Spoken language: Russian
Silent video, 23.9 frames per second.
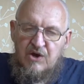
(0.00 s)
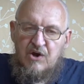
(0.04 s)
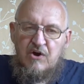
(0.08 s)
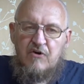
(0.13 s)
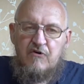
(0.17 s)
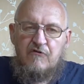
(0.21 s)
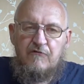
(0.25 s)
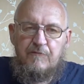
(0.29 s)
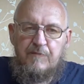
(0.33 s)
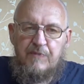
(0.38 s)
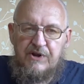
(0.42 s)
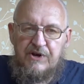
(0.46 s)

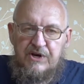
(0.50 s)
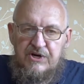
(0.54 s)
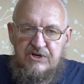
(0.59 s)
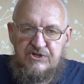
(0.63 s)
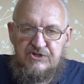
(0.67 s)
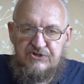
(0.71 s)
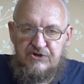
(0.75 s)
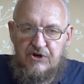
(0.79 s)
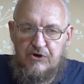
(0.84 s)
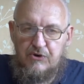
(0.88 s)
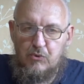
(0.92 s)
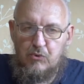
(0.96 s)
В
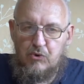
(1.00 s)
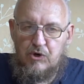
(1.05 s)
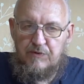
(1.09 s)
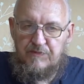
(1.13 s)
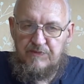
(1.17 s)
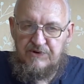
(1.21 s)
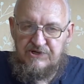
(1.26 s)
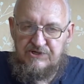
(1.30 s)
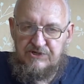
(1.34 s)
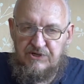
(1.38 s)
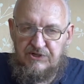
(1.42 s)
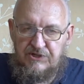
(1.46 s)
парижской
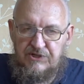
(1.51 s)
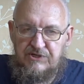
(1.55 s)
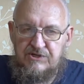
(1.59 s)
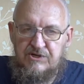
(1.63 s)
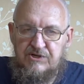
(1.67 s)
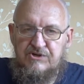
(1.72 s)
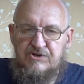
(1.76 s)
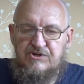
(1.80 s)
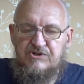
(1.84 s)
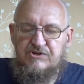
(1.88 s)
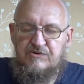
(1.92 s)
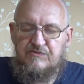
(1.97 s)
рукописи
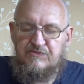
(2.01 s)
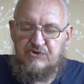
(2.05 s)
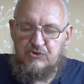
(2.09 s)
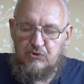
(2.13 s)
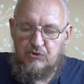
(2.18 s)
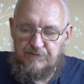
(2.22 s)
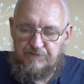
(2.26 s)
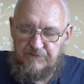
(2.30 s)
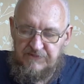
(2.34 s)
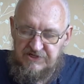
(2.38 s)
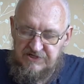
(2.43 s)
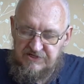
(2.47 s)

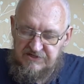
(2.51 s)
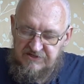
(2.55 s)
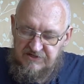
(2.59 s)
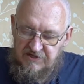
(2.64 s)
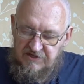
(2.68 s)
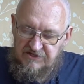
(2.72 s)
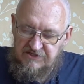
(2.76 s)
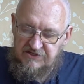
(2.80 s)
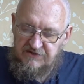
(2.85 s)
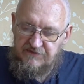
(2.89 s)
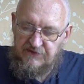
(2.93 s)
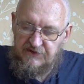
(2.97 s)

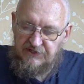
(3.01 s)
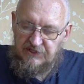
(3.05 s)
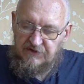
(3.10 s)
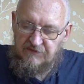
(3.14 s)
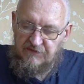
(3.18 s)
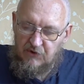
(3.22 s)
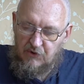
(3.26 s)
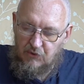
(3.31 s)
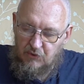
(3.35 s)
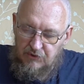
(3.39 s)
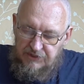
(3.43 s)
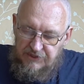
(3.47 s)
1759
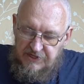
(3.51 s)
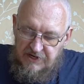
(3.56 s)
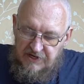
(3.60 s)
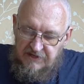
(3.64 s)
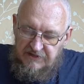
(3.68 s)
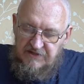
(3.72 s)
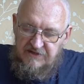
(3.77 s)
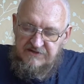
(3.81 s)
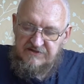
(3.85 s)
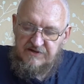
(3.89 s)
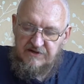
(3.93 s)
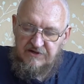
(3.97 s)
года
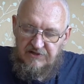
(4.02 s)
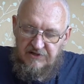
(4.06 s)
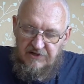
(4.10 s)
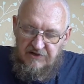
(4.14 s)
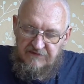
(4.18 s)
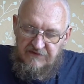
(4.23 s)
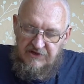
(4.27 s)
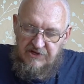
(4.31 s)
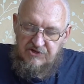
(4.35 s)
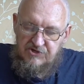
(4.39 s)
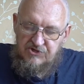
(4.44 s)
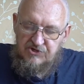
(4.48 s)
это
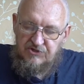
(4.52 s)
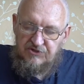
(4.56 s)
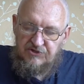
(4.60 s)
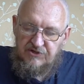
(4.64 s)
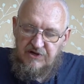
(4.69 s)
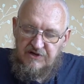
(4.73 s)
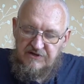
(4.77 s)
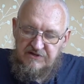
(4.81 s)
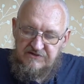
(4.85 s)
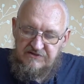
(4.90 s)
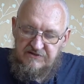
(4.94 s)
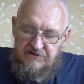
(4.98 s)
заглавие
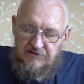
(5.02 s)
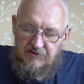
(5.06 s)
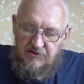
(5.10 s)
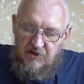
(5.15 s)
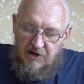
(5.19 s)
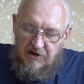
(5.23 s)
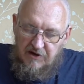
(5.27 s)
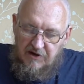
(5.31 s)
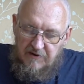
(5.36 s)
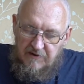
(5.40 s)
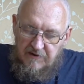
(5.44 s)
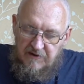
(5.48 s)
читается
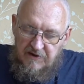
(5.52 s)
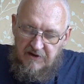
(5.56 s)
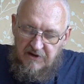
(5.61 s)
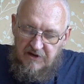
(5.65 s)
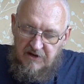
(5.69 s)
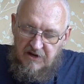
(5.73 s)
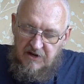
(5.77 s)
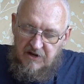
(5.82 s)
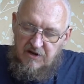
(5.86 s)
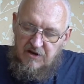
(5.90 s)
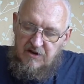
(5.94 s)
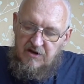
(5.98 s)
так.
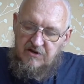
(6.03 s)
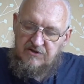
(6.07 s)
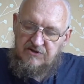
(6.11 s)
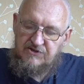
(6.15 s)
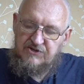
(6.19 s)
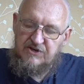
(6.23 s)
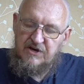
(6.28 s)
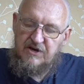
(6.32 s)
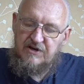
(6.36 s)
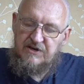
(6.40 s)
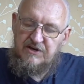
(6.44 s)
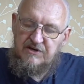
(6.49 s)

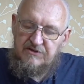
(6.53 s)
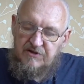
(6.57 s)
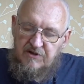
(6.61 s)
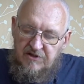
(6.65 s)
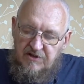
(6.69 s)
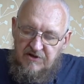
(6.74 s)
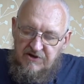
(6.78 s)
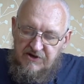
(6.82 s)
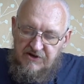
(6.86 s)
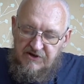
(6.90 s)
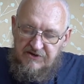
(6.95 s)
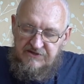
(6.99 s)
Диоген
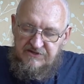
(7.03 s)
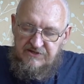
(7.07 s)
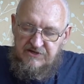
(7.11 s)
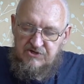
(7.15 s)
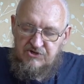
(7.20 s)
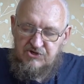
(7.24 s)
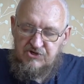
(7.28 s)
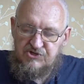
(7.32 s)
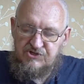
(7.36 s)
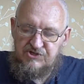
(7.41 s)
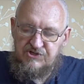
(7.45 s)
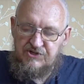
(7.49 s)
Алаэрция –
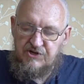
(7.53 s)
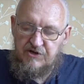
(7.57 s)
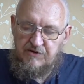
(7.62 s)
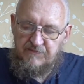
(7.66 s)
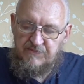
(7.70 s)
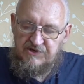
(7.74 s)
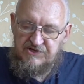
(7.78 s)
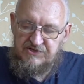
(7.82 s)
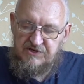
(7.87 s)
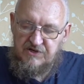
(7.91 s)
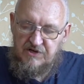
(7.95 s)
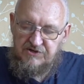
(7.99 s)

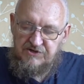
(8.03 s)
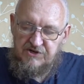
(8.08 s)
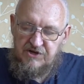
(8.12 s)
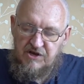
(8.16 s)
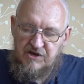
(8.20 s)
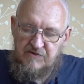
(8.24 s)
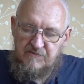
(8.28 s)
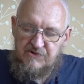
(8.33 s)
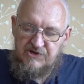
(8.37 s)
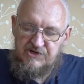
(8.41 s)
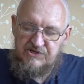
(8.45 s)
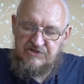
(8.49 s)
жизнеописание
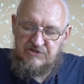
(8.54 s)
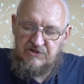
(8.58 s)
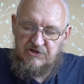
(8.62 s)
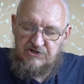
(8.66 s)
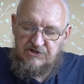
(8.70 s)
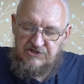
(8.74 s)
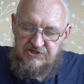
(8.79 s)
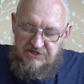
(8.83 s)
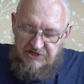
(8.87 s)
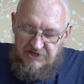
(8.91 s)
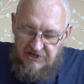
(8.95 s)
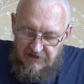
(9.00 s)
и мысли
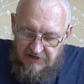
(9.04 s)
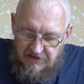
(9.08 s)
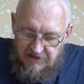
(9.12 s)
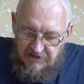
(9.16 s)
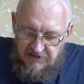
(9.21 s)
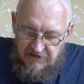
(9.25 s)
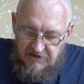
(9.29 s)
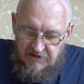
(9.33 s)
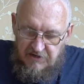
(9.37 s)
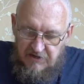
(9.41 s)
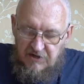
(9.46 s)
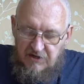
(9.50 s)
тех,
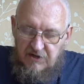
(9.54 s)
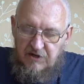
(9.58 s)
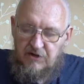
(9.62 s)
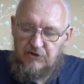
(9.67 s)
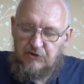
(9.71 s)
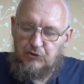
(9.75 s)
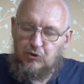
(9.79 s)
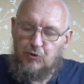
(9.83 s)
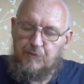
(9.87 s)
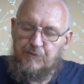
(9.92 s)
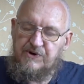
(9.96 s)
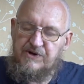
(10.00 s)

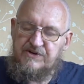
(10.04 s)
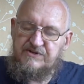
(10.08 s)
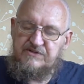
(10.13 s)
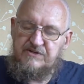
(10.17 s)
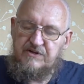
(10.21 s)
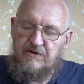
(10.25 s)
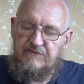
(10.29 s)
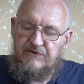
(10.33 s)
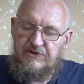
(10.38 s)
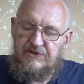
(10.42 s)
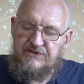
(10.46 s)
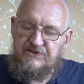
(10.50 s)
кто
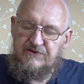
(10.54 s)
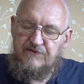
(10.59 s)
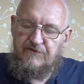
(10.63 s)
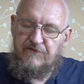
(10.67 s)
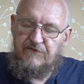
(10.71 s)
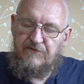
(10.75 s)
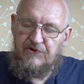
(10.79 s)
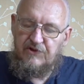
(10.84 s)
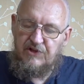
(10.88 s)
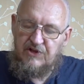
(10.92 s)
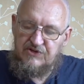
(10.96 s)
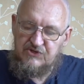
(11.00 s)
прославился в
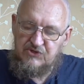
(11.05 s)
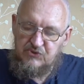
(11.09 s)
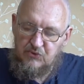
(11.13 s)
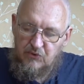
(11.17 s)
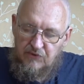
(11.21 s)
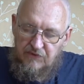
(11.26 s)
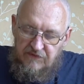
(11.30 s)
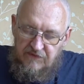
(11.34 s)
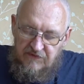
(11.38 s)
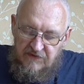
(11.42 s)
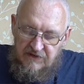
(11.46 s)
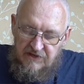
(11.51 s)

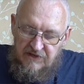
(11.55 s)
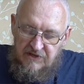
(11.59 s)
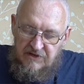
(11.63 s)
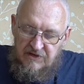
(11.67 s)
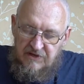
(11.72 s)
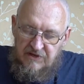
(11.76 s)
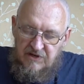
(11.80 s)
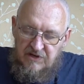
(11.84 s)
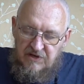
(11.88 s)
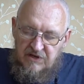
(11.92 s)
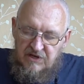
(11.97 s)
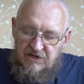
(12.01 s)
философии
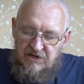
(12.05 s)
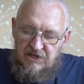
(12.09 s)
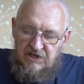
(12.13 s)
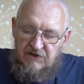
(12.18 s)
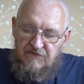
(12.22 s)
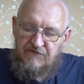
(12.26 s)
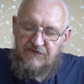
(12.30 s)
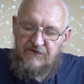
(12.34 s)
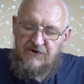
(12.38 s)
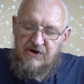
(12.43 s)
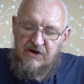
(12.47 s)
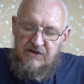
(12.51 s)
и
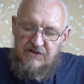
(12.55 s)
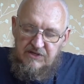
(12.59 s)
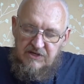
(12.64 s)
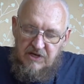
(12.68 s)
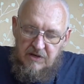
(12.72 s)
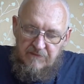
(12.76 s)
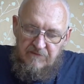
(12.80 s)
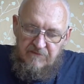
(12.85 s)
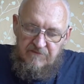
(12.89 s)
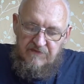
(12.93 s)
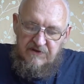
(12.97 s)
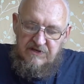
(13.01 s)
в
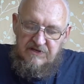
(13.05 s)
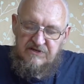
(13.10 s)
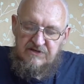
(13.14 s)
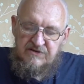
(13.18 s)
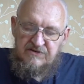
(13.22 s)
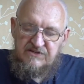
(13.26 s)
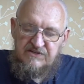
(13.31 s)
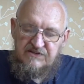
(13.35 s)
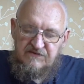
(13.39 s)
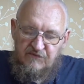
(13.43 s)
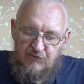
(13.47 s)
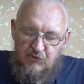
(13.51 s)
кратком виде
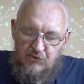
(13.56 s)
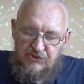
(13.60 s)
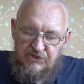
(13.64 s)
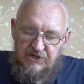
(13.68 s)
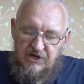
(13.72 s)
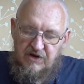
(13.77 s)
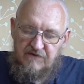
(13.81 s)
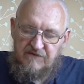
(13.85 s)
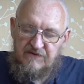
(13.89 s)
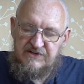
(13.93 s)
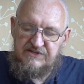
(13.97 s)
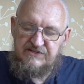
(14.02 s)

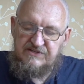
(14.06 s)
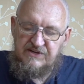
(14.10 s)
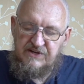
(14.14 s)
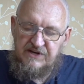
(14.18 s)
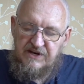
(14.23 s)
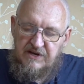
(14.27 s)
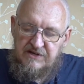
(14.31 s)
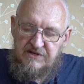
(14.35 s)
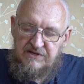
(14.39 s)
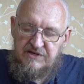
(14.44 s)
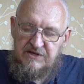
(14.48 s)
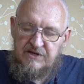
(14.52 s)
сводка
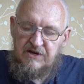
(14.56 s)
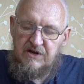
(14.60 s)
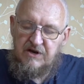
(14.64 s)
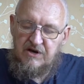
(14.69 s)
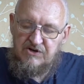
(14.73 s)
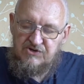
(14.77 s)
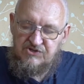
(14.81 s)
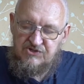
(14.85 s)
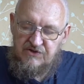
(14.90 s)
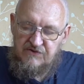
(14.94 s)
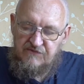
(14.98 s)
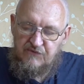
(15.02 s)
воззрений
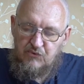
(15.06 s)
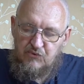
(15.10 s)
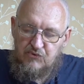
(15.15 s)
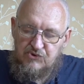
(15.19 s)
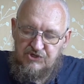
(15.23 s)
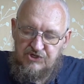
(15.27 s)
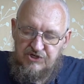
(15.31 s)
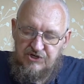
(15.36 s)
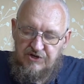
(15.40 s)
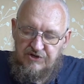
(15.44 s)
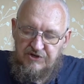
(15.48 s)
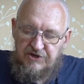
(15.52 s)
каждого
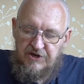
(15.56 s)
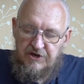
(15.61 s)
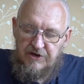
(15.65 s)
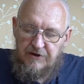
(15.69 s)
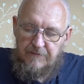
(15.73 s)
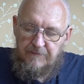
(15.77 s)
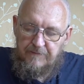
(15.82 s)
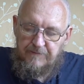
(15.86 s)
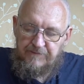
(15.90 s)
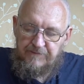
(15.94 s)
учения.